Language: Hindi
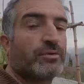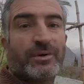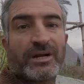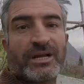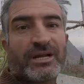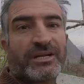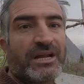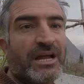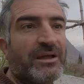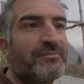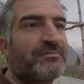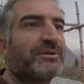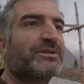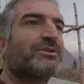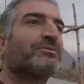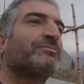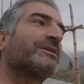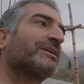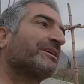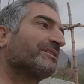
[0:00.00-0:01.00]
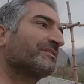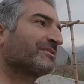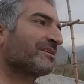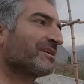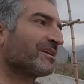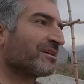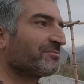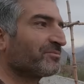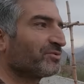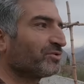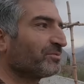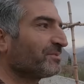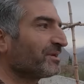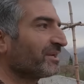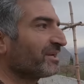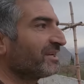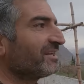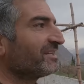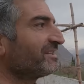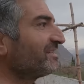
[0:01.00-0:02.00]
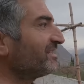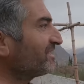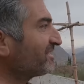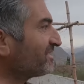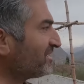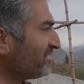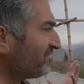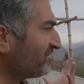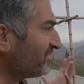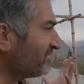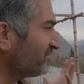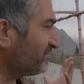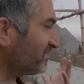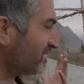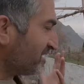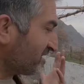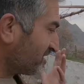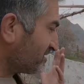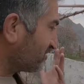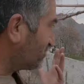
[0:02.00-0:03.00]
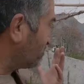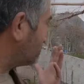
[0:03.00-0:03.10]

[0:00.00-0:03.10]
सुबह के टाइम पे तो बड़ी गर्म धूप निकली थी काफ़ी बेहतर